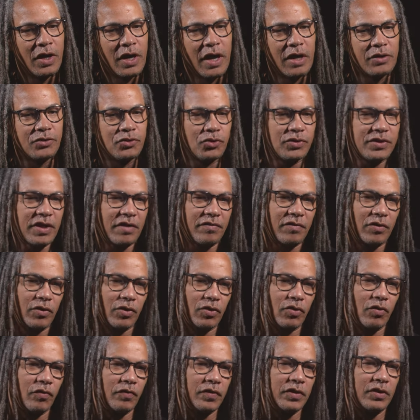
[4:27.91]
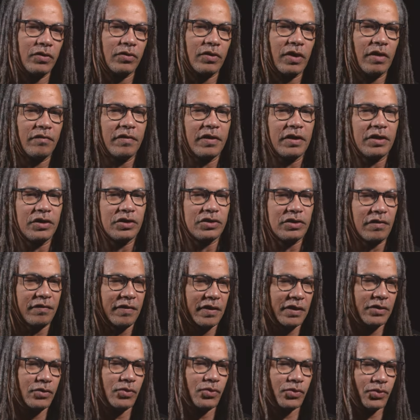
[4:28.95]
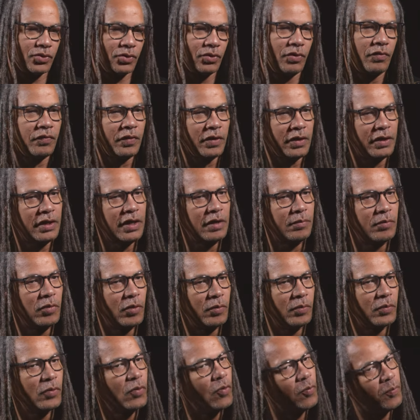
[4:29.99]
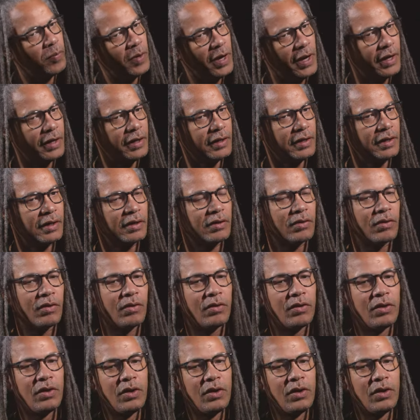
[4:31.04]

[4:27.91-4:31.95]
Juste avant le Covid, on avait, j'avais l'intention de faire un album complet, d'accord